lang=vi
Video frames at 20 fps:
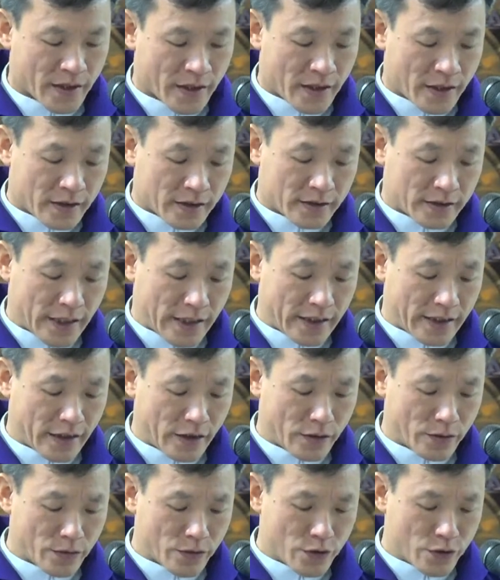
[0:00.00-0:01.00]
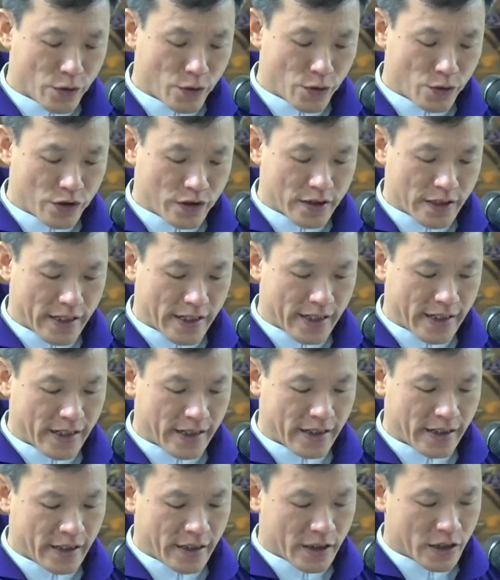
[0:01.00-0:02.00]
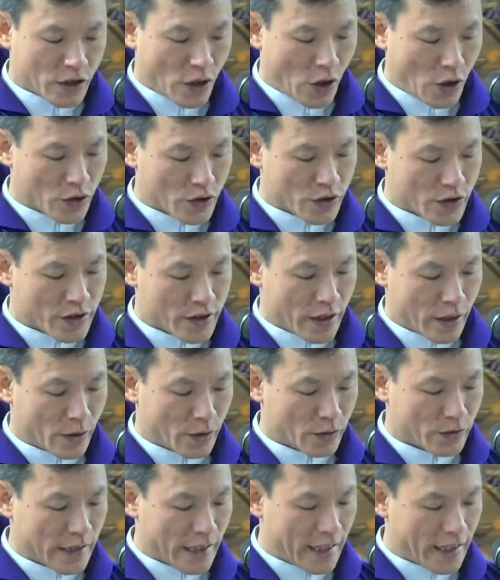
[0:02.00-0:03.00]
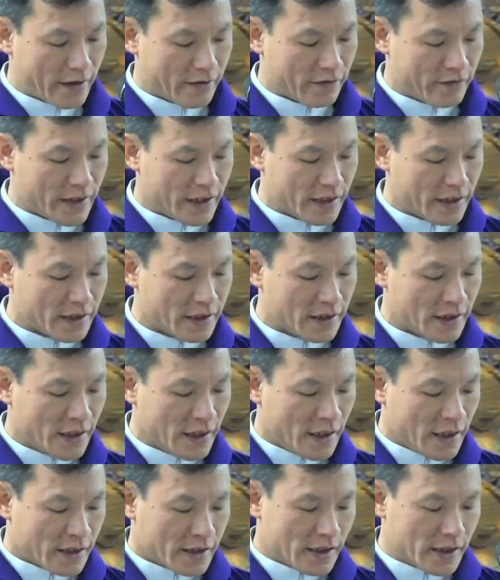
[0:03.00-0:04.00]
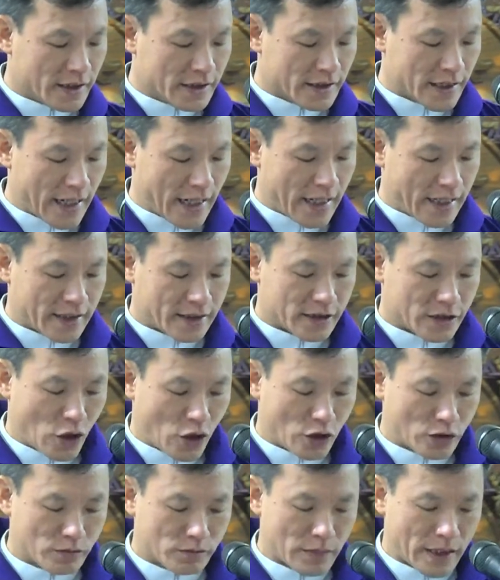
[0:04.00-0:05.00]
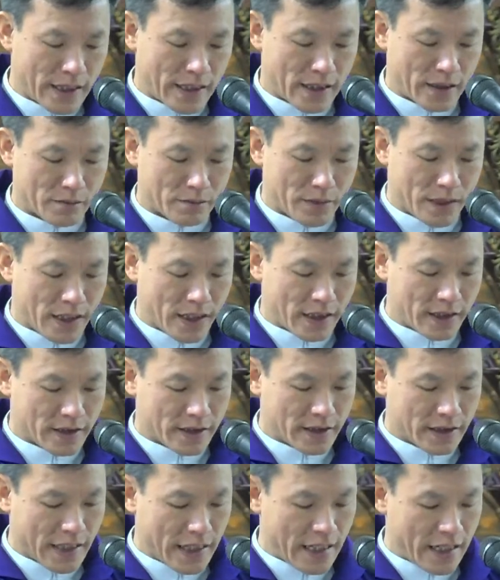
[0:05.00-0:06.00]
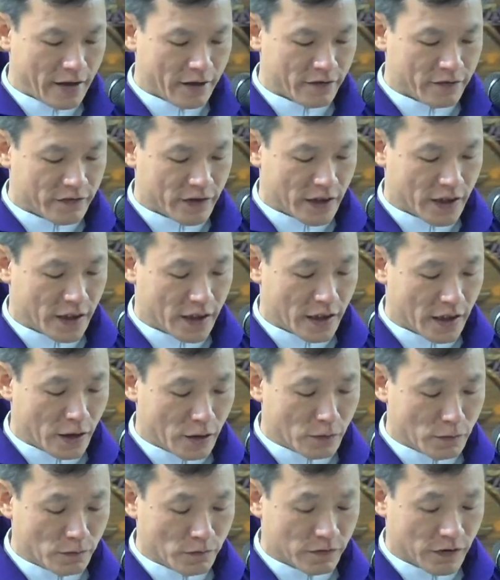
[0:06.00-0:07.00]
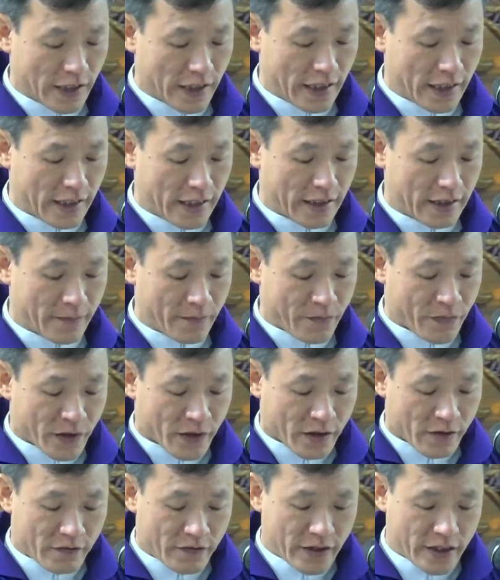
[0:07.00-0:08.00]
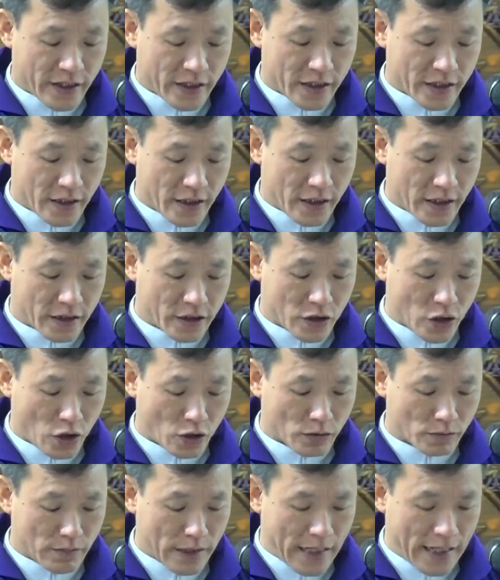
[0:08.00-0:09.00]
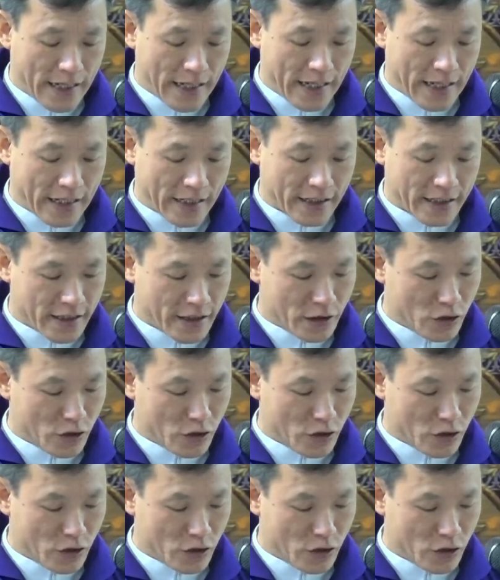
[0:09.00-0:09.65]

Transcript: này ông du xe con cháu david đừng ngại đón bà maria vợ ông về vì người con bà cưu